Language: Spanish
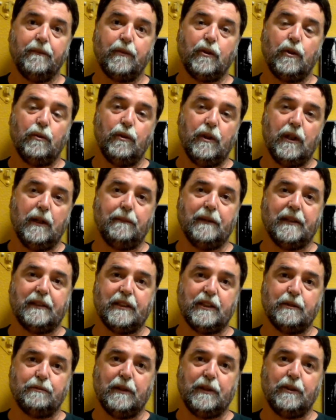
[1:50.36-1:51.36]
como en la
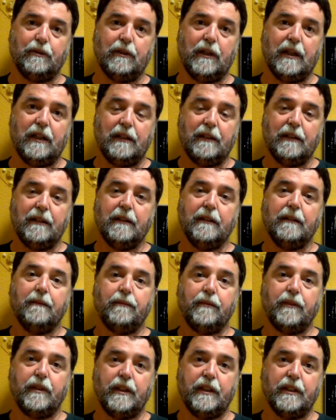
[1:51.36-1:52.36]
parte española,
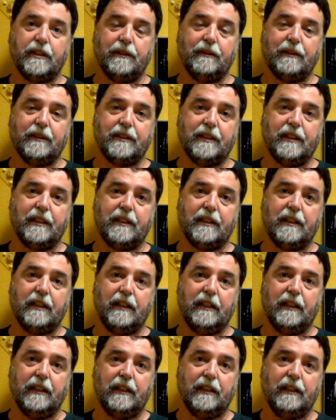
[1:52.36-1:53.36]
y esa va a ser
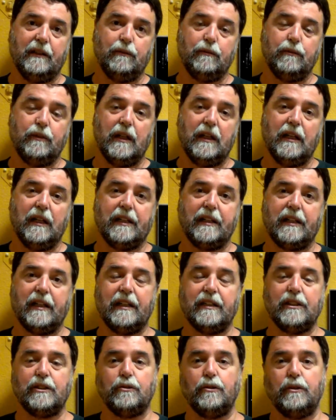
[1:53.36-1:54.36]
eh, una
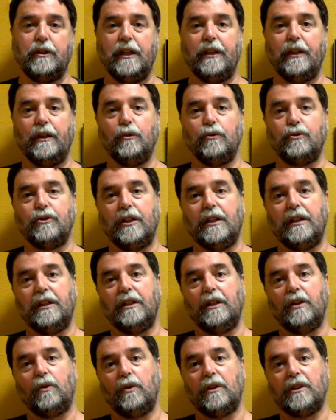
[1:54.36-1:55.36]
larga historia de lucha
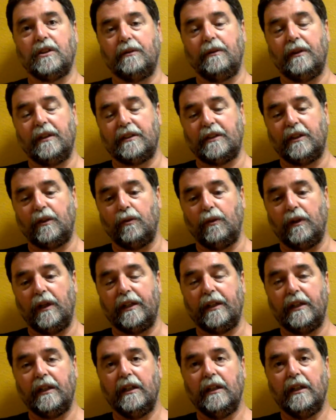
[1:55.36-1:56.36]
en la cual se va a
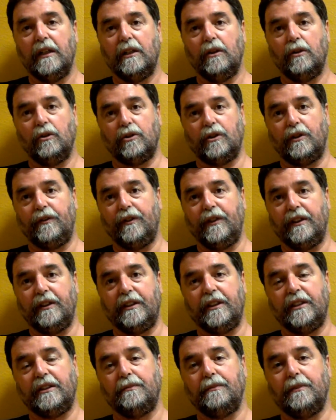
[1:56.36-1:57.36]
articular los
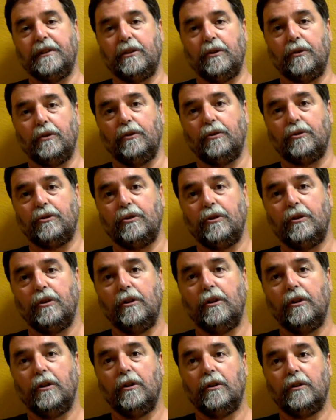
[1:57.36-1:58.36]
diferentes métodos,
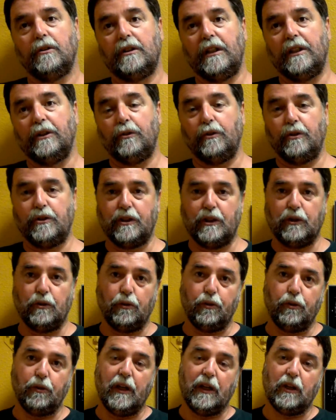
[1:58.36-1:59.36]
tanto
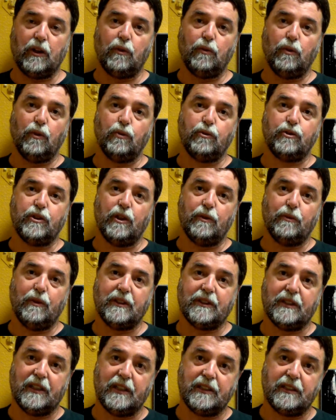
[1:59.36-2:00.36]
institucional como lucha de
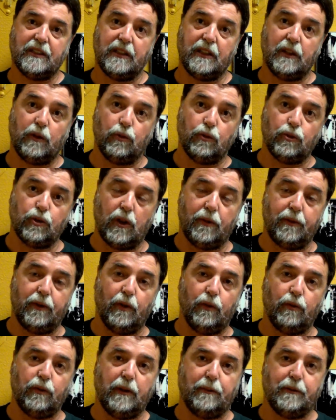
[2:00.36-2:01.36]
masas. Incluso ha
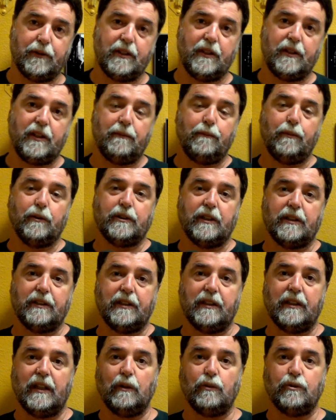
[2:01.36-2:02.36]
habido una presencia
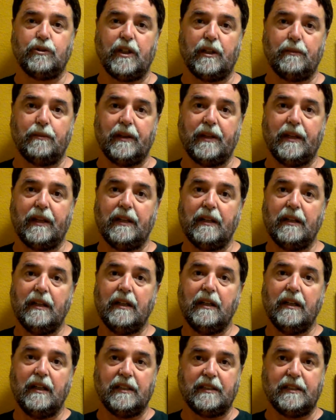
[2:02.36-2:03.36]
importante de la lucha armada
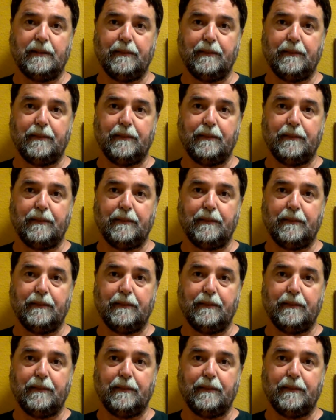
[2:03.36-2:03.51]
hasta